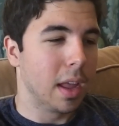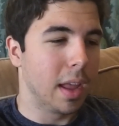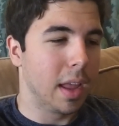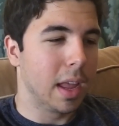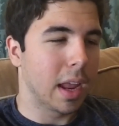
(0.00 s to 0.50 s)

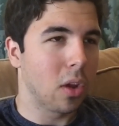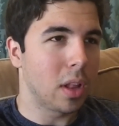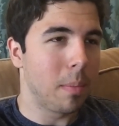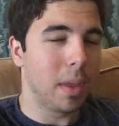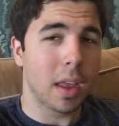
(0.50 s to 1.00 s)
Eh, quiero
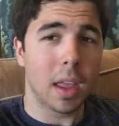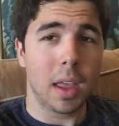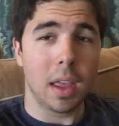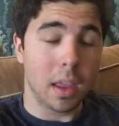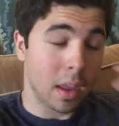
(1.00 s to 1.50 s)
también
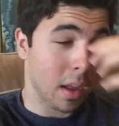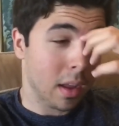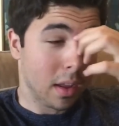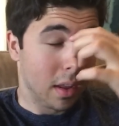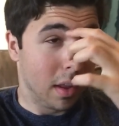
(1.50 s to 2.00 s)
que,
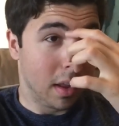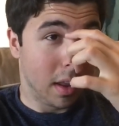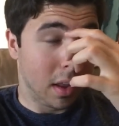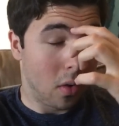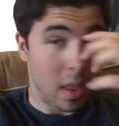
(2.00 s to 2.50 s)

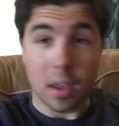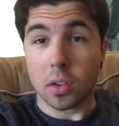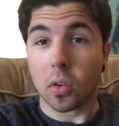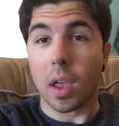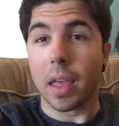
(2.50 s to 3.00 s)
eh, no haya
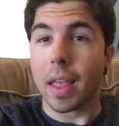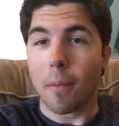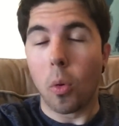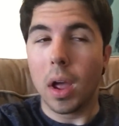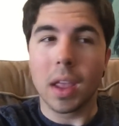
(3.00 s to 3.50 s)
eso, que quede
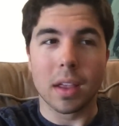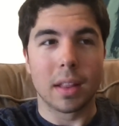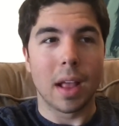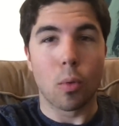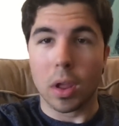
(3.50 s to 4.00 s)
guay, que
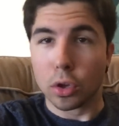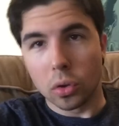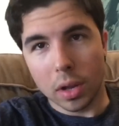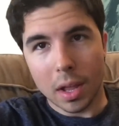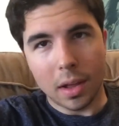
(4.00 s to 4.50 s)
tenga una
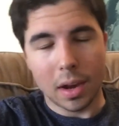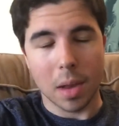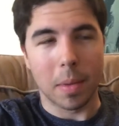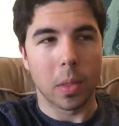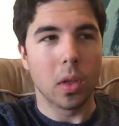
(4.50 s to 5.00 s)
historia, la
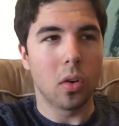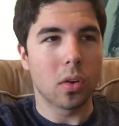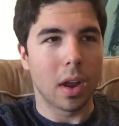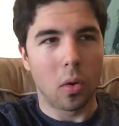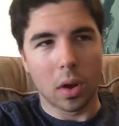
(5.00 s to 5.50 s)

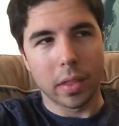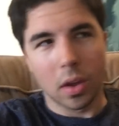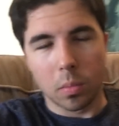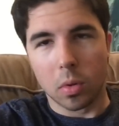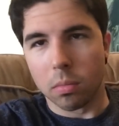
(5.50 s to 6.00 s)
animación, que luego quede
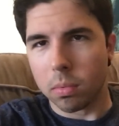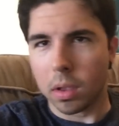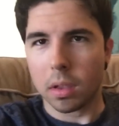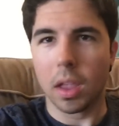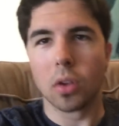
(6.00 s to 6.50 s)
como
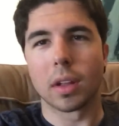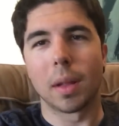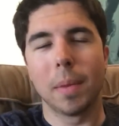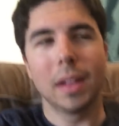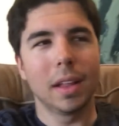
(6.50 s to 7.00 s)
quiero
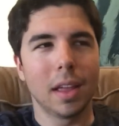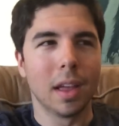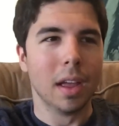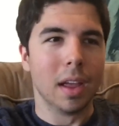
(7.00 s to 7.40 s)
exactamente.